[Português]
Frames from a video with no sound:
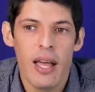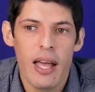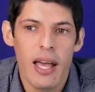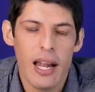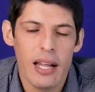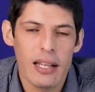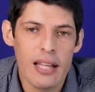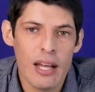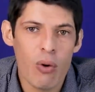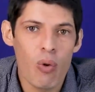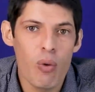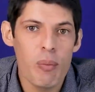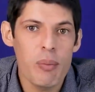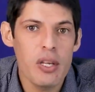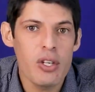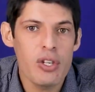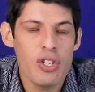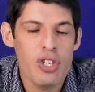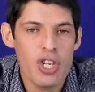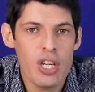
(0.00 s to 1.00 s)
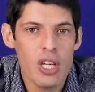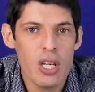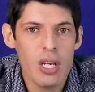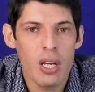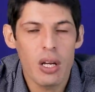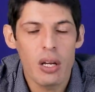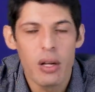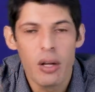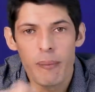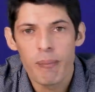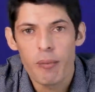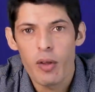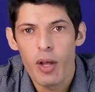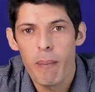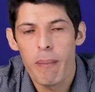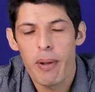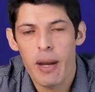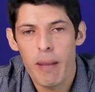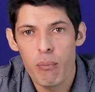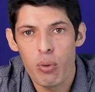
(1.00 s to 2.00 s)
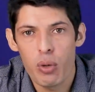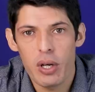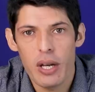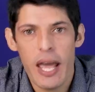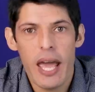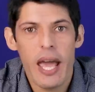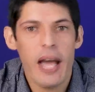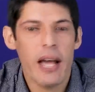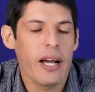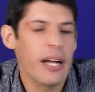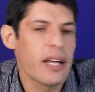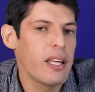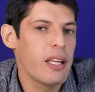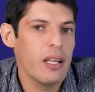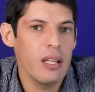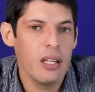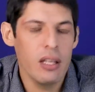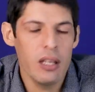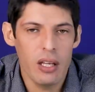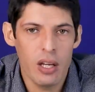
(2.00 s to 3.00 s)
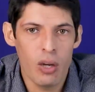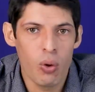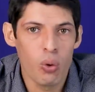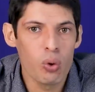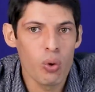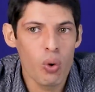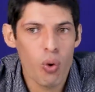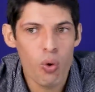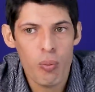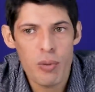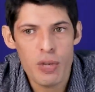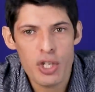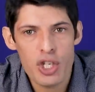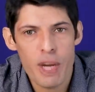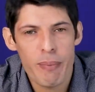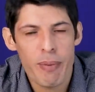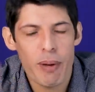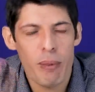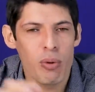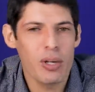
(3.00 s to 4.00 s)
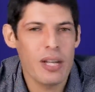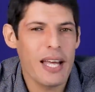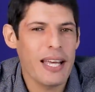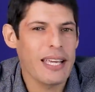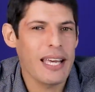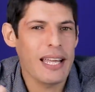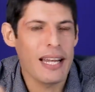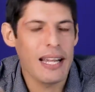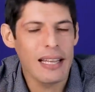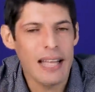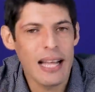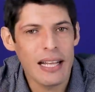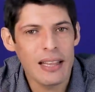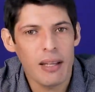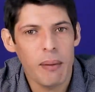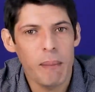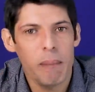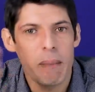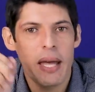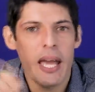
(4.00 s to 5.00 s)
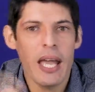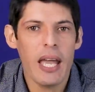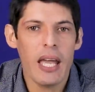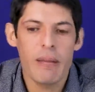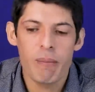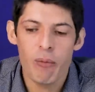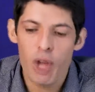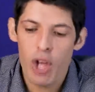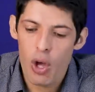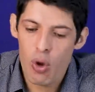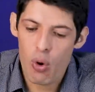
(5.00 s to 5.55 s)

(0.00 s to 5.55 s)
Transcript: Ela dá comidinha para a boneca e, e, eu dou comidinha para a boneca e ela dá também.